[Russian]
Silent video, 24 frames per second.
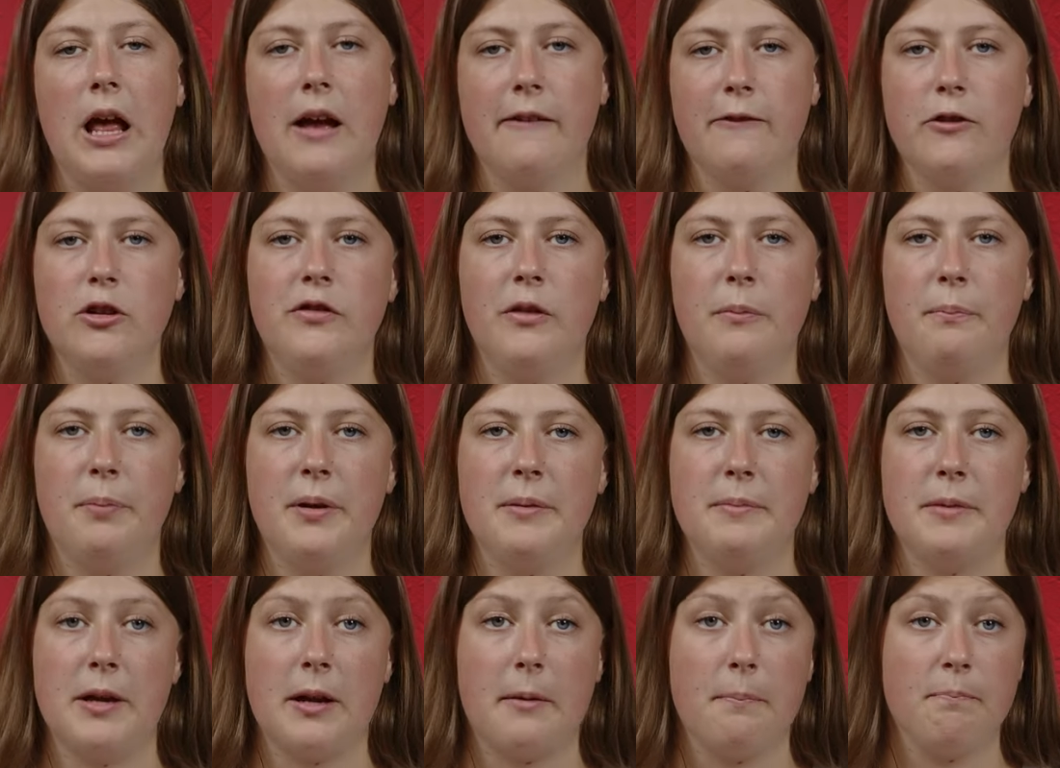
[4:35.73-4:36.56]
Вот вам
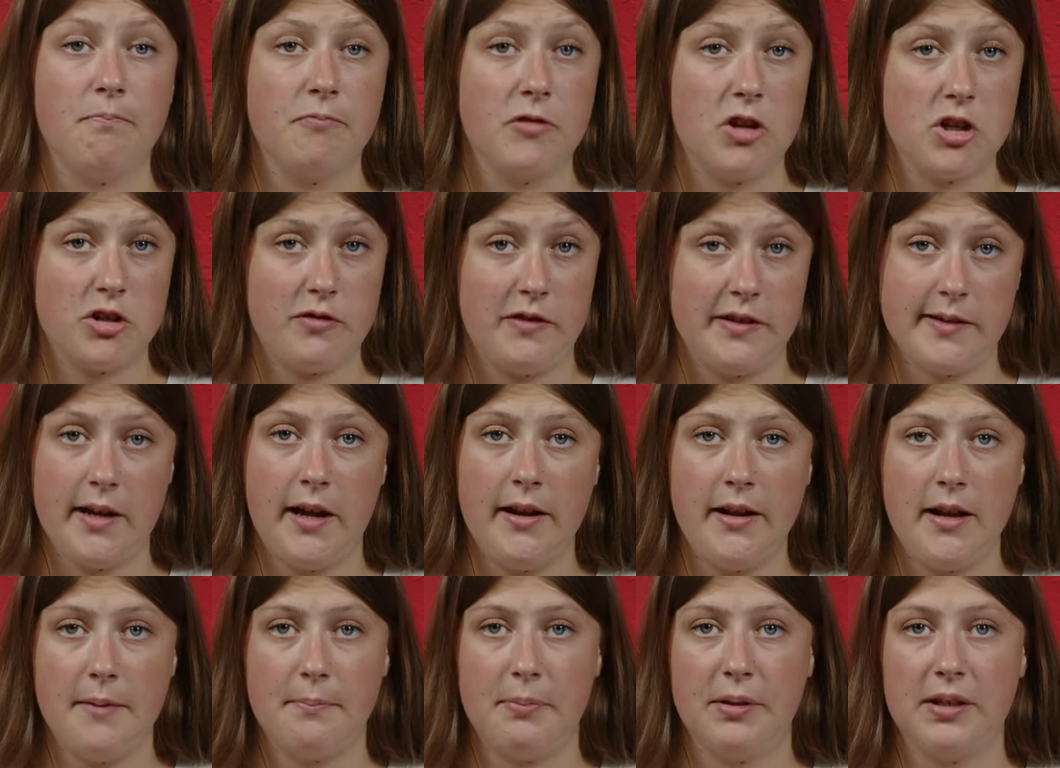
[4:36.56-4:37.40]
пример.
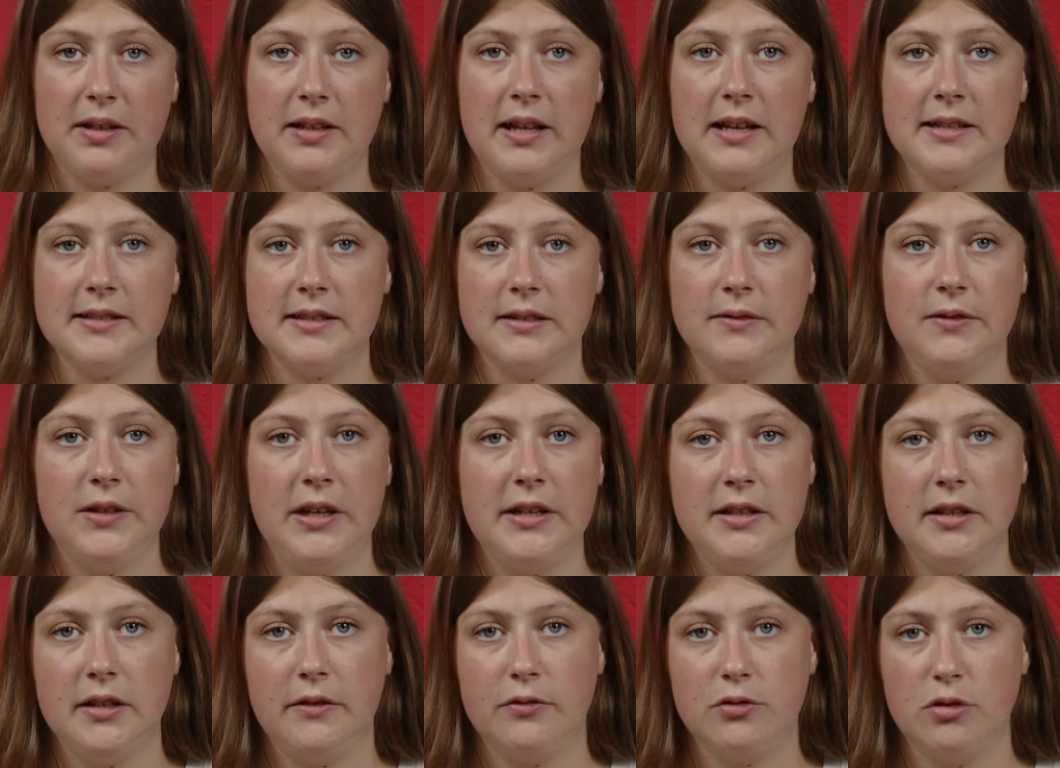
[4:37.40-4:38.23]
Швейцария подала
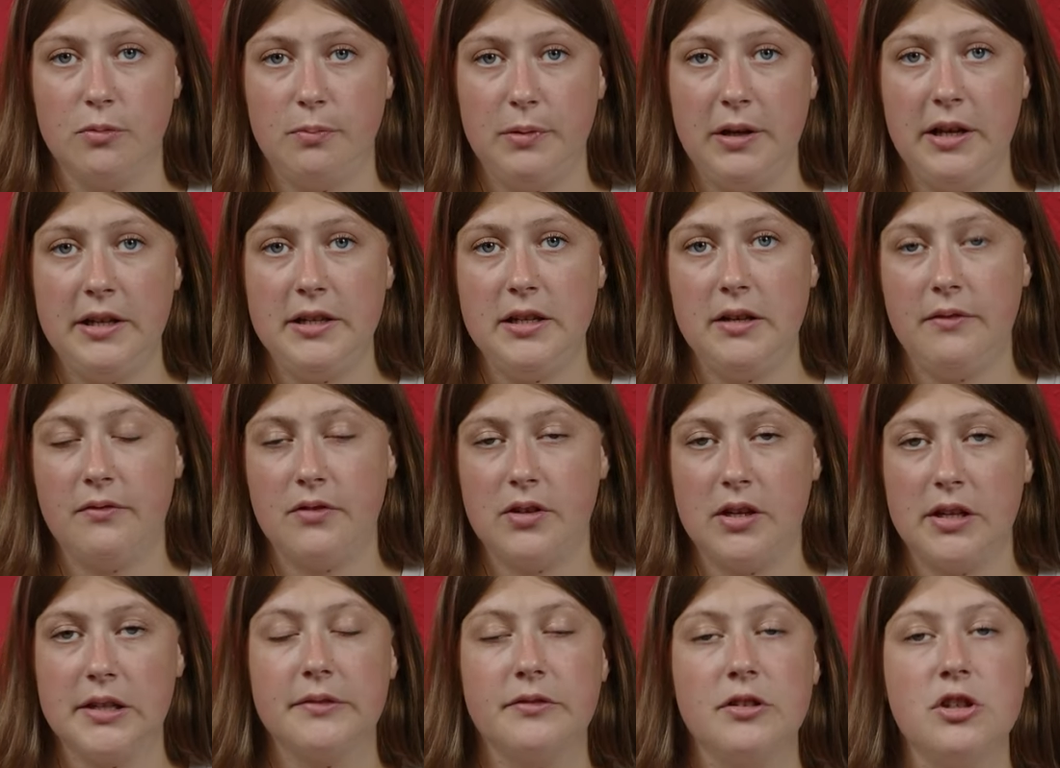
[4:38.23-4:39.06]
заявление на вступление в
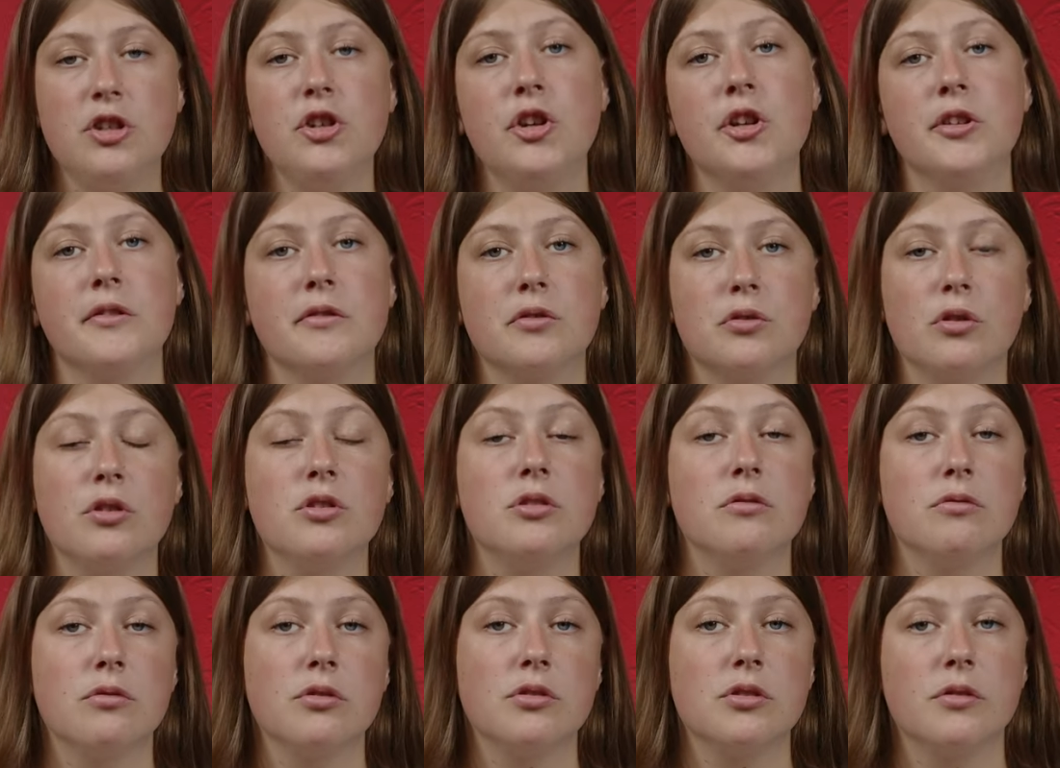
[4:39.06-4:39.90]
ЕС в
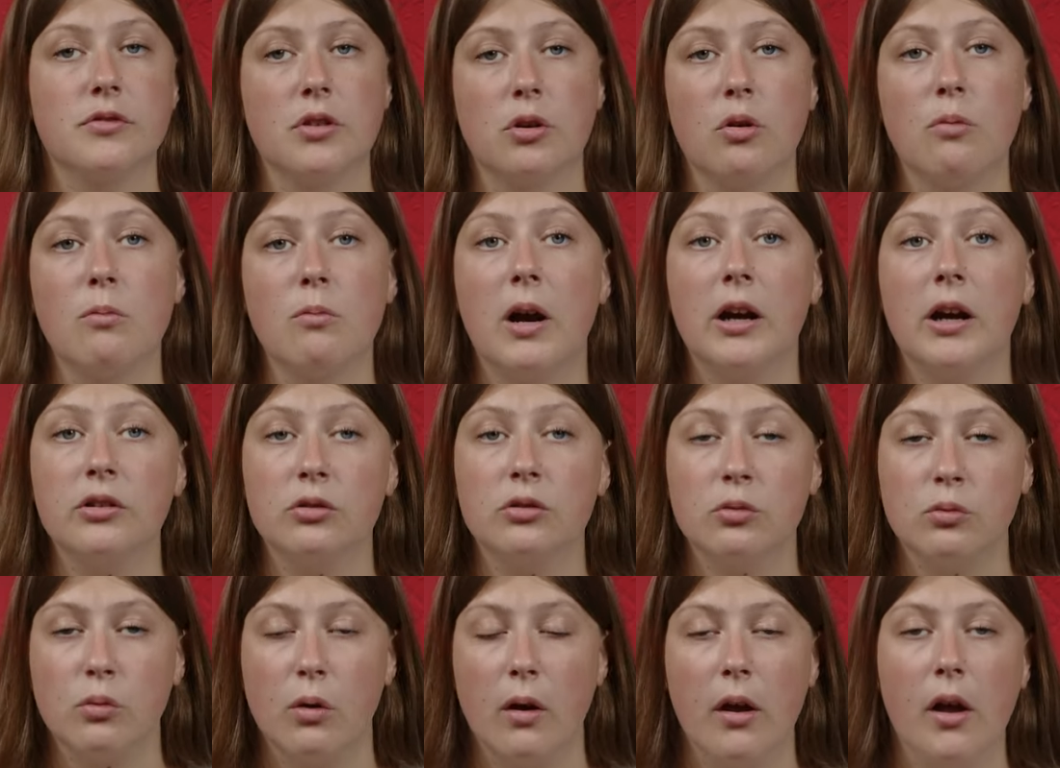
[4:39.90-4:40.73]
1992
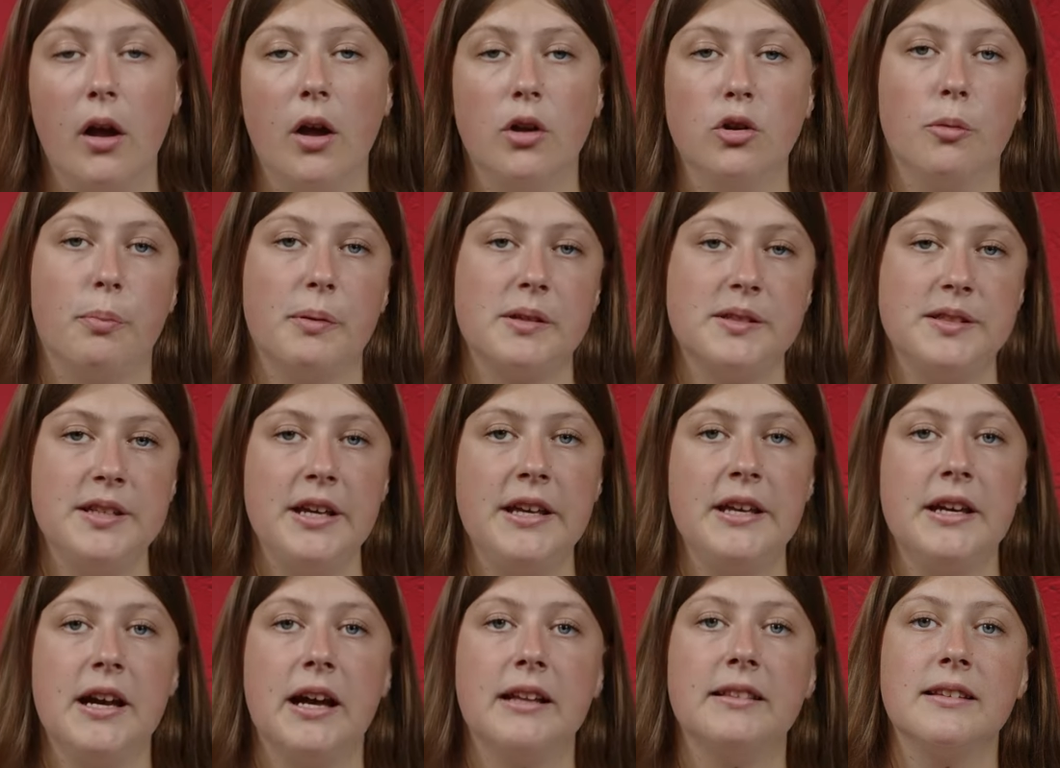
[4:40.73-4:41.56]
году, но
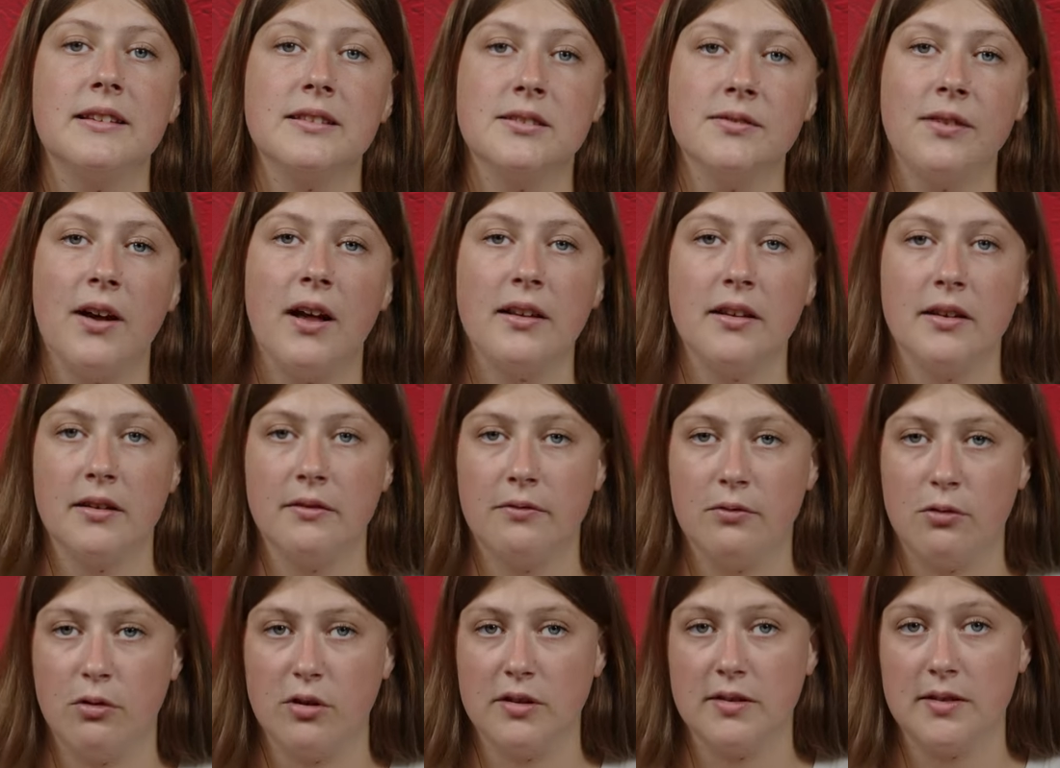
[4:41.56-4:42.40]
позднее отозвала
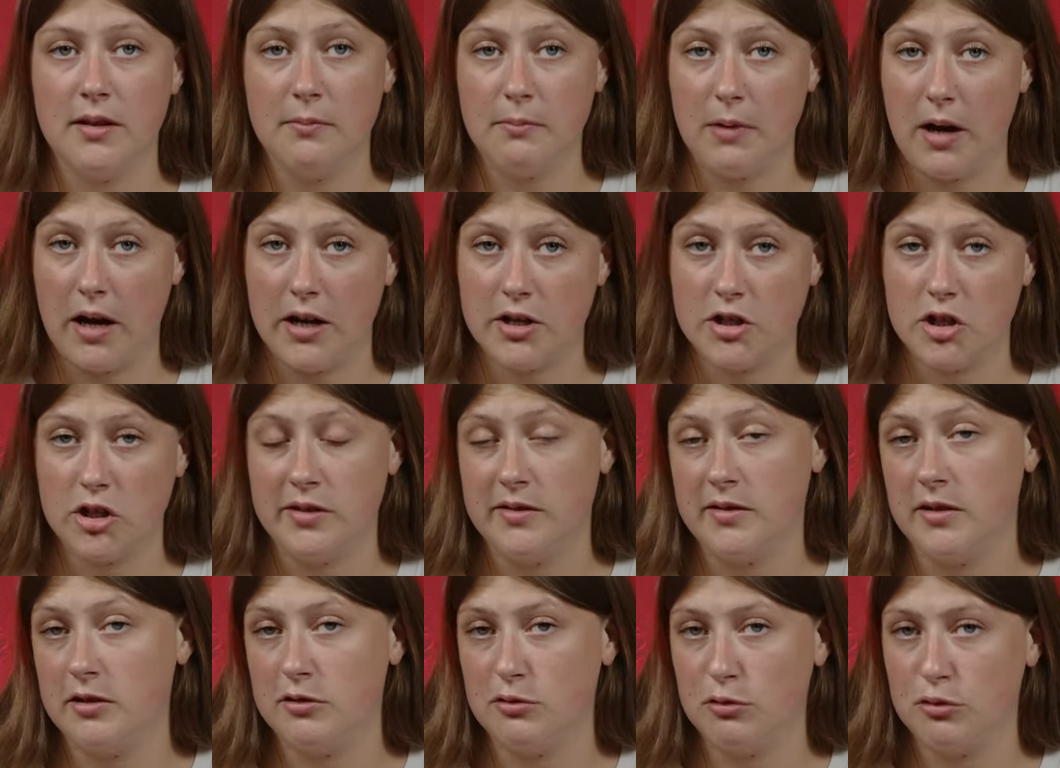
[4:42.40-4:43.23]
его сама же
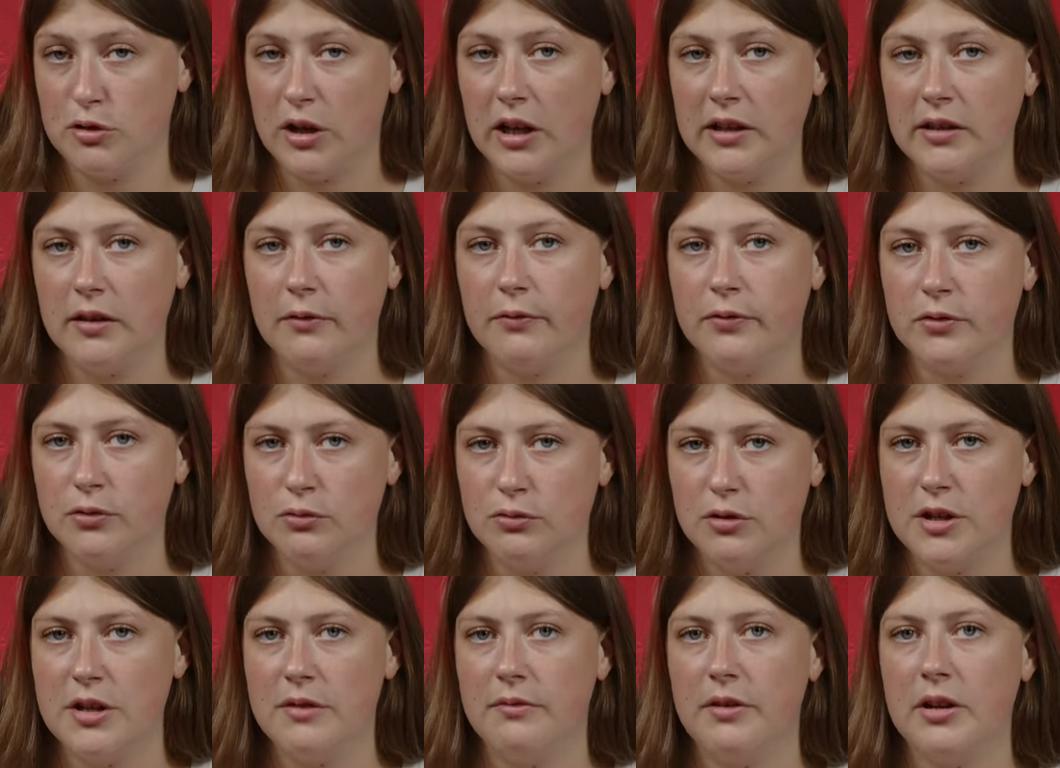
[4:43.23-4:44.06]
из за результатов
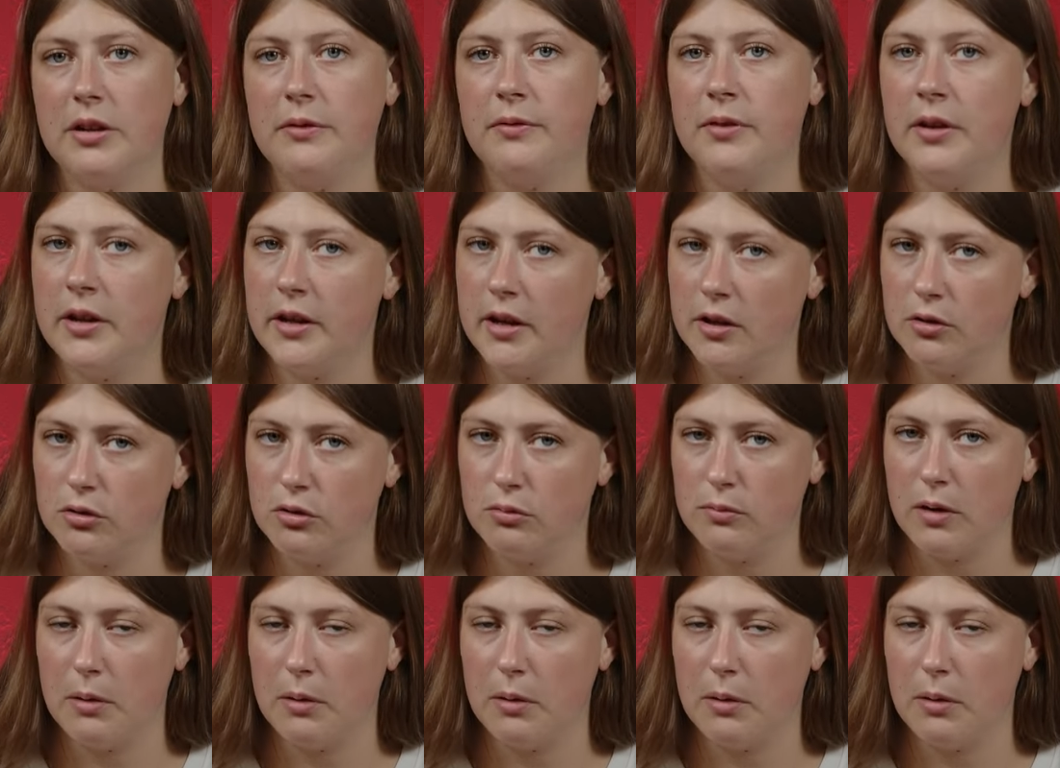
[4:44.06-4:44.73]
внутреннего референдума.